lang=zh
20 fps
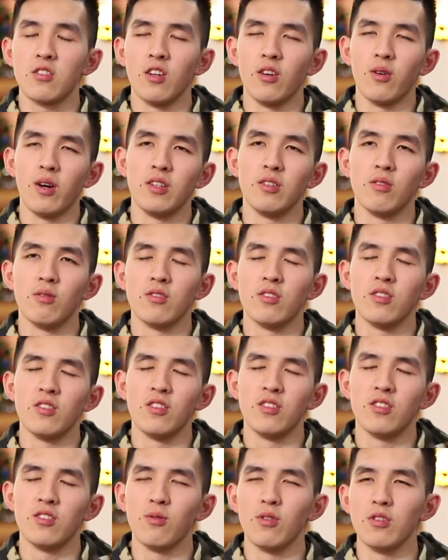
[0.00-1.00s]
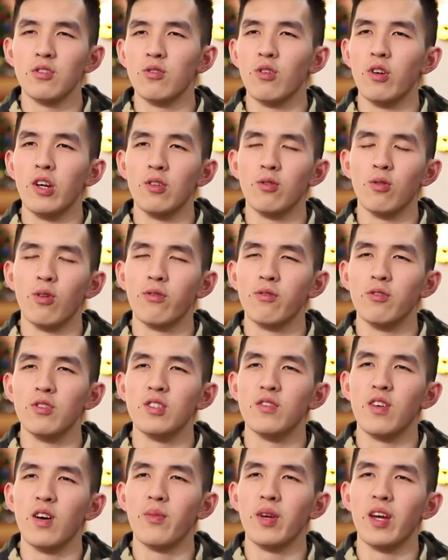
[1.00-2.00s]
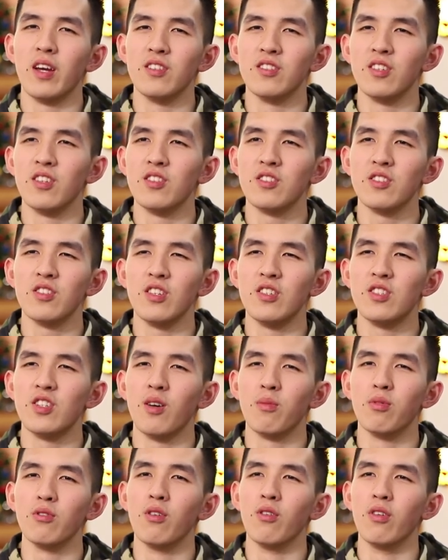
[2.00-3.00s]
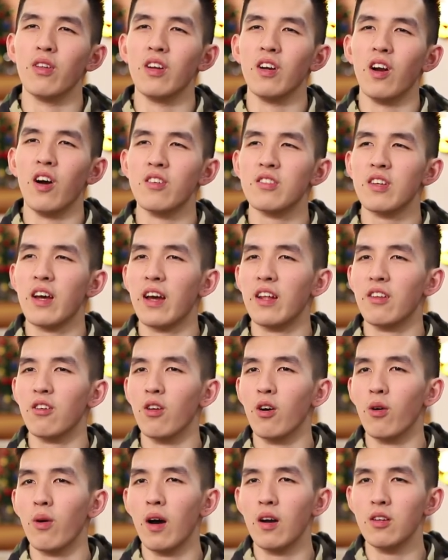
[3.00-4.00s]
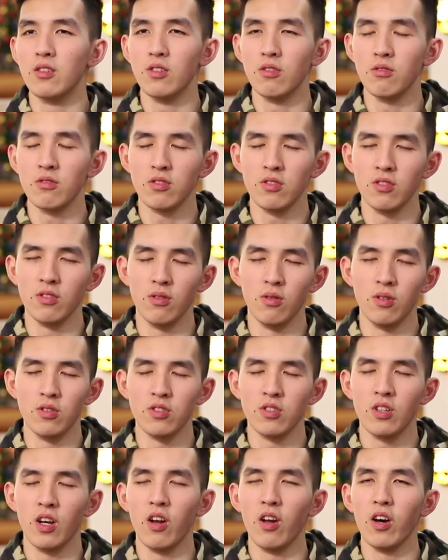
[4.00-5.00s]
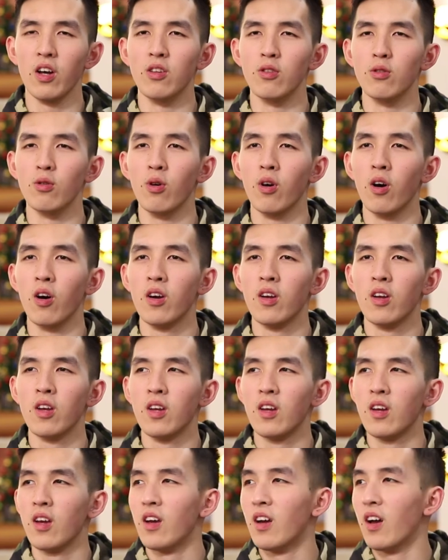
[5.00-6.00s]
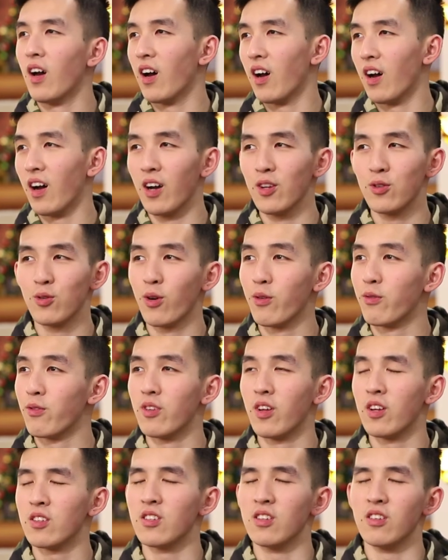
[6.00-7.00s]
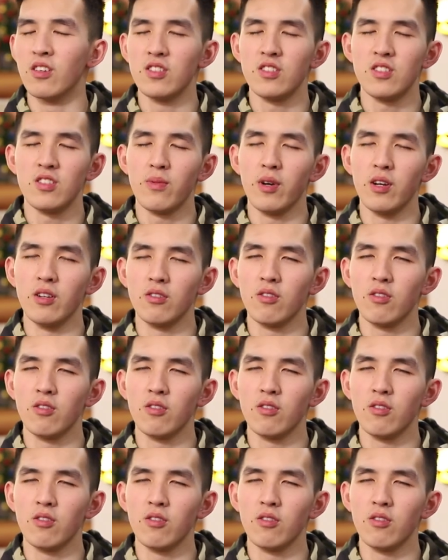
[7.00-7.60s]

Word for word: 前的话就是其实我是对托福这方面真的是一窍不通的，然后在艾特的话就是我知道了很多，呃，托福的整个基本